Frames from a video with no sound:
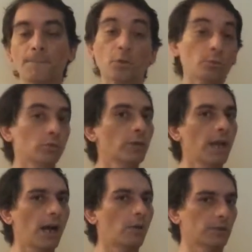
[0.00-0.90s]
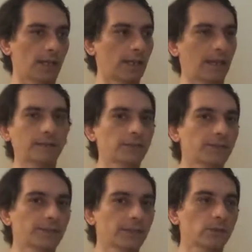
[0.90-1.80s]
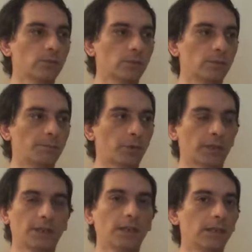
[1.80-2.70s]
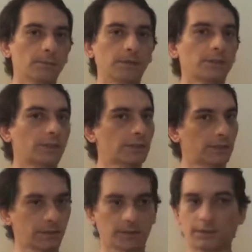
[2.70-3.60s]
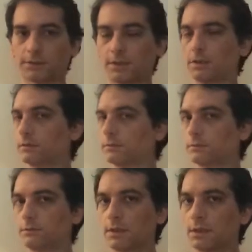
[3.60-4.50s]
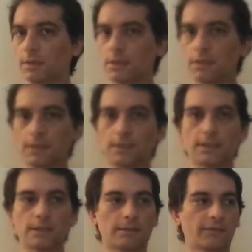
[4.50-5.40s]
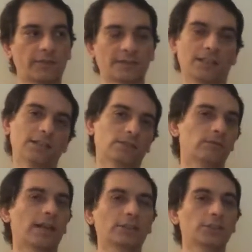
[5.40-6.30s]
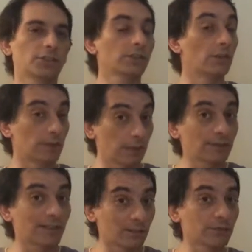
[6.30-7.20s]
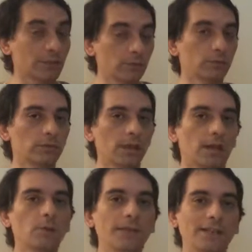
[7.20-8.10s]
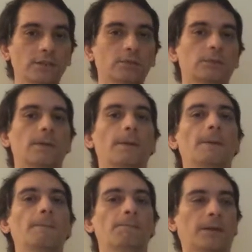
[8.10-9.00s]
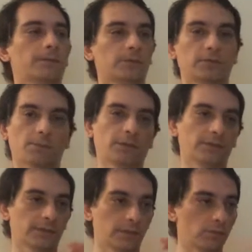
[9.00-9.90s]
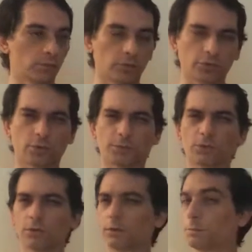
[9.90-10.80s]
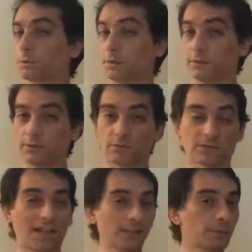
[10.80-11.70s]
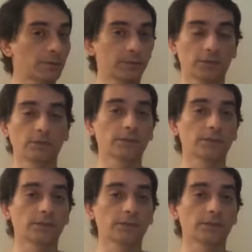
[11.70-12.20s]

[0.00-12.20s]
No mundo real, tá? Nada de fazer com, com programas que são é, facilito, com caixinhas, não. Eu quero ensinar você no mundo real mesmo. Tá? Você pode fazer um jogo de computador, depois pode fazer um site, pode fazer o que